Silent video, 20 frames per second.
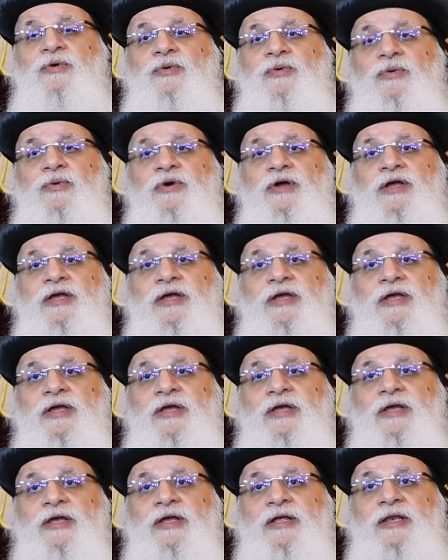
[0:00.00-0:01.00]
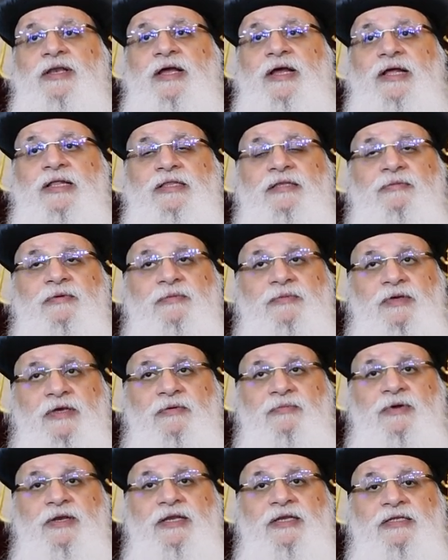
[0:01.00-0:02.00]
ولحد ما
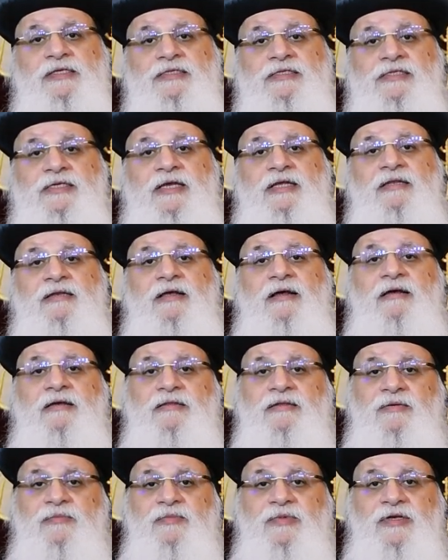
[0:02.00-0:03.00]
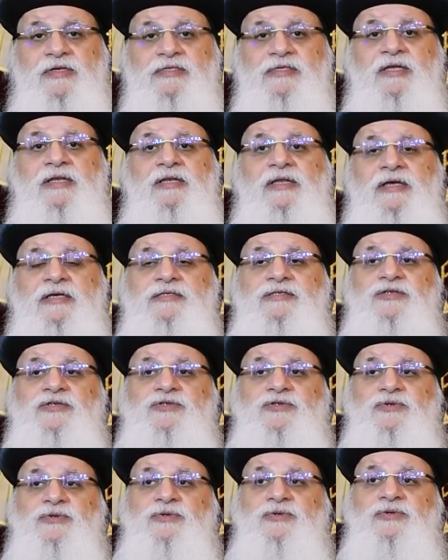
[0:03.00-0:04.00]
بيكبر الإنسان أيضا بيظل هذا
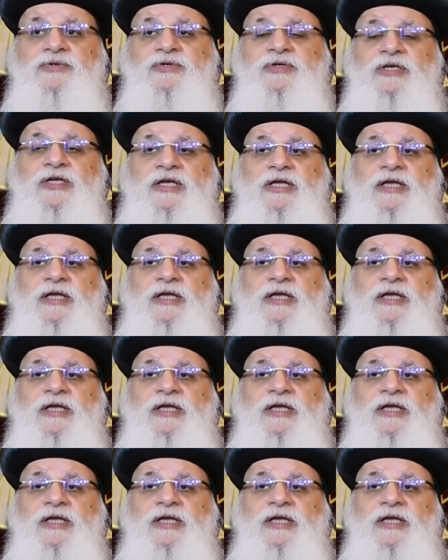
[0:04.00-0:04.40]
الشعور